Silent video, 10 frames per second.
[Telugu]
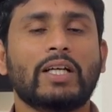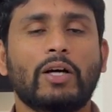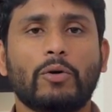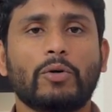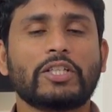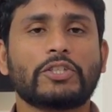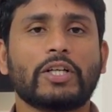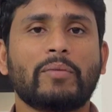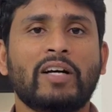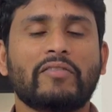రోహిత్
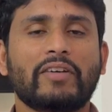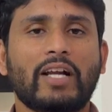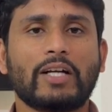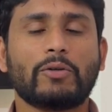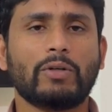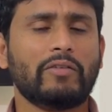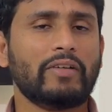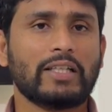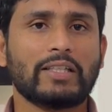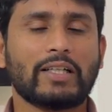శర్మ విరాట్ కోహ్లీ
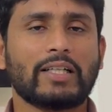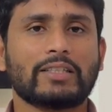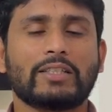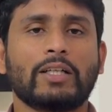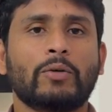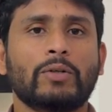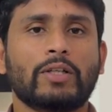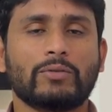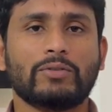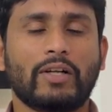వీళ్ళిద్దరు ఖచ్చితంగా
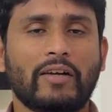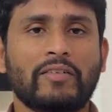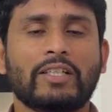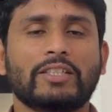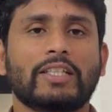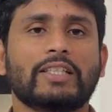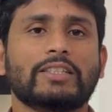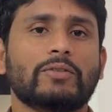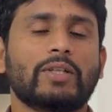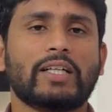ఉంటారు రవీంద్ర జడేజా
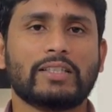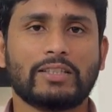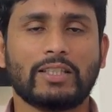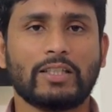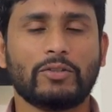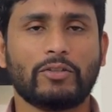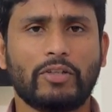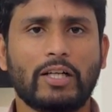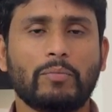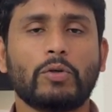కూడా ఖచ్చితంగా ఉంటారు
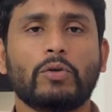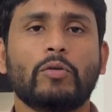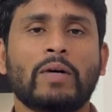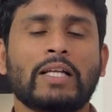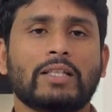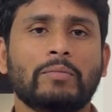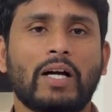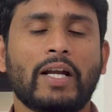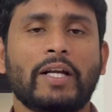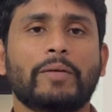వీళ్ళ ముగ్గురు మాత్రం
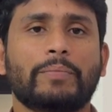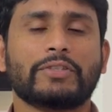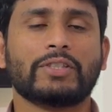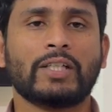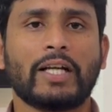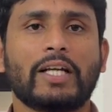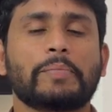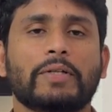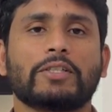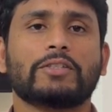హండ్రెడ్ పర్సెంట్ ఎట్టి
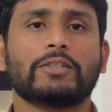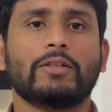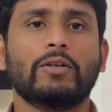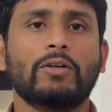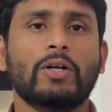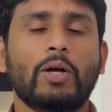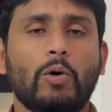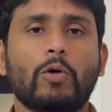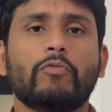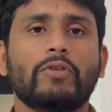పరిస్థితిలో
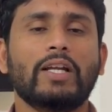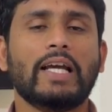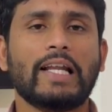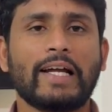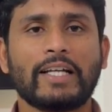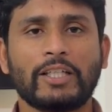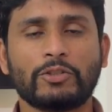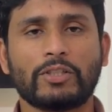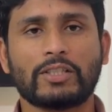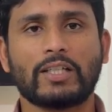హోప్ఫుల్లీ ఎలాంటి
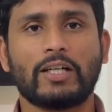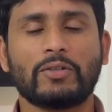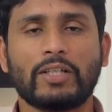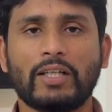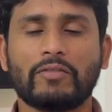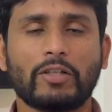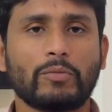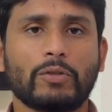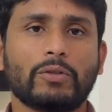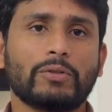ఇంజురీస్ కాకుంటే వీళ్ళు
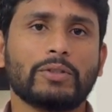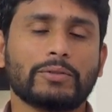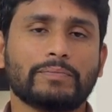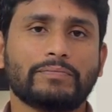ముగ్గురు ఉంటారు